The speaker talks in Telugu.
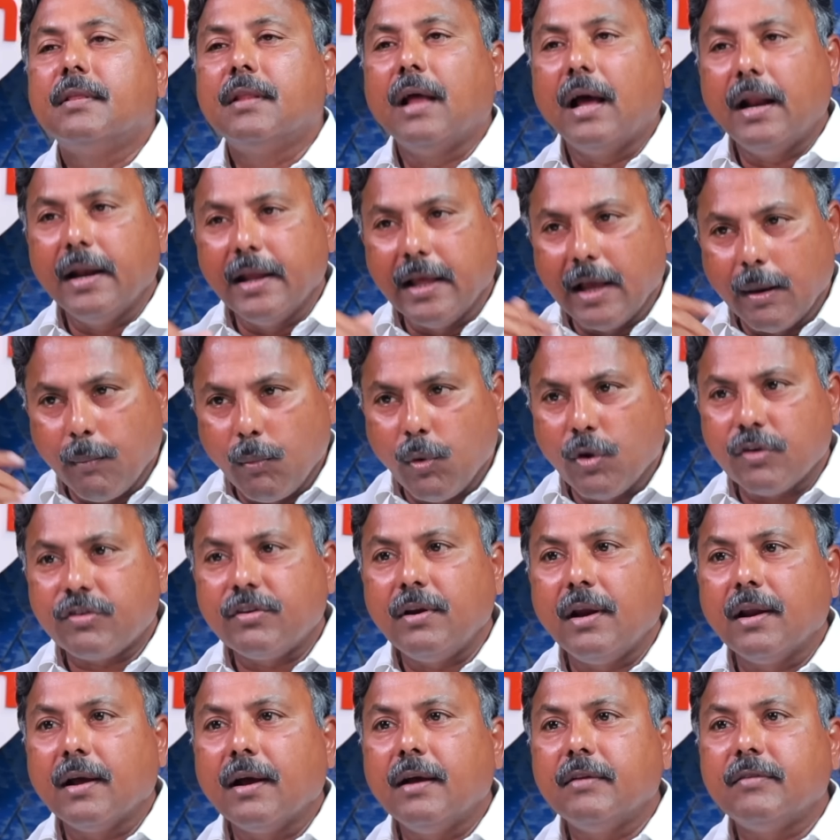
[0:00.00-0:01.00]
దాన్ని
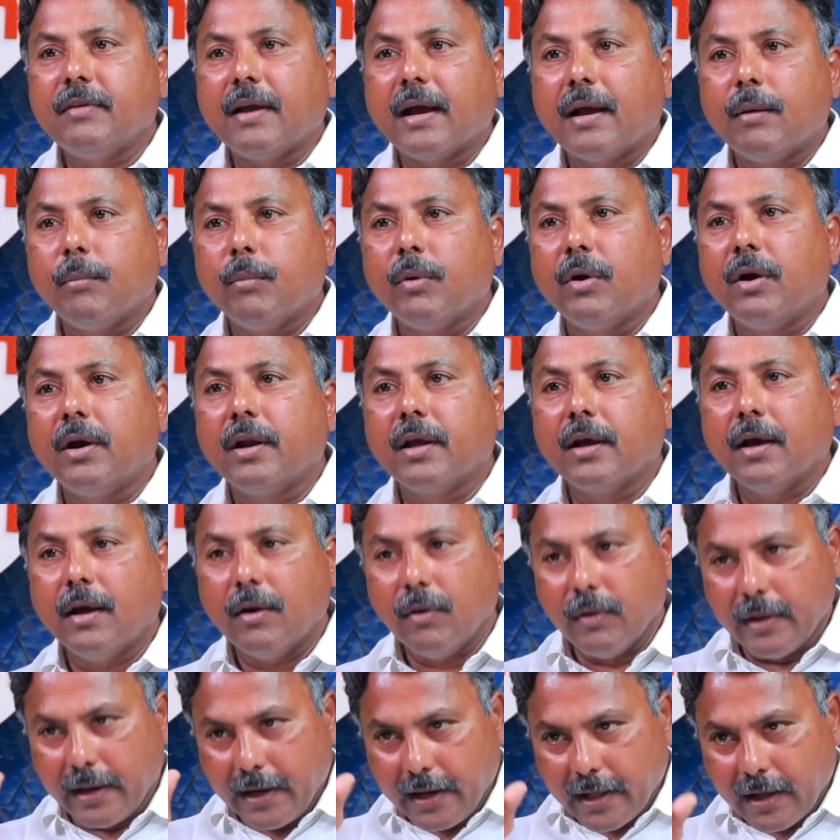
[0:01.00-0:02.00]
ఎమోషనల్గా జగన్మోహన్ రెడ్డి
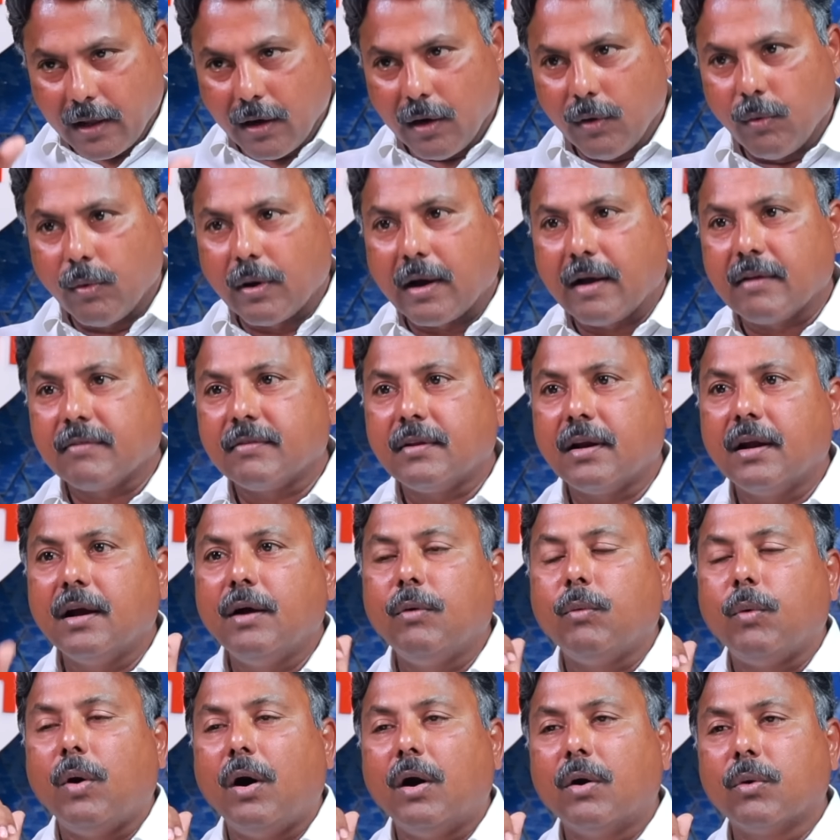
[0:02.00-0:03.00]
గారు ఎన్నికల్లో ఒక
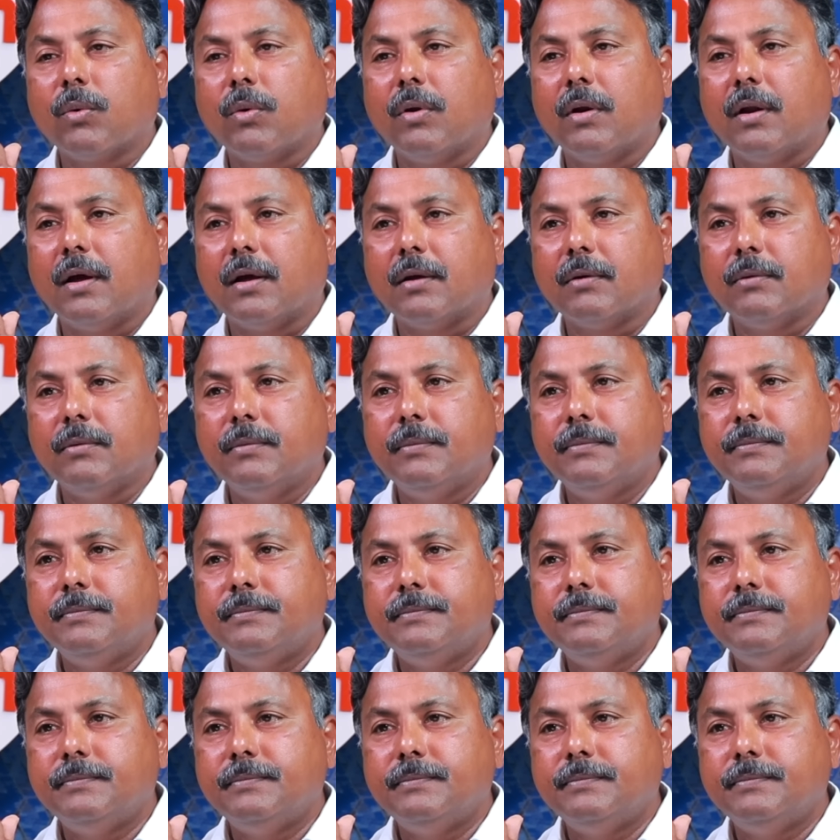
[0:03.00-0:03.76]
అస్త్రంగా వాడుకున్నారు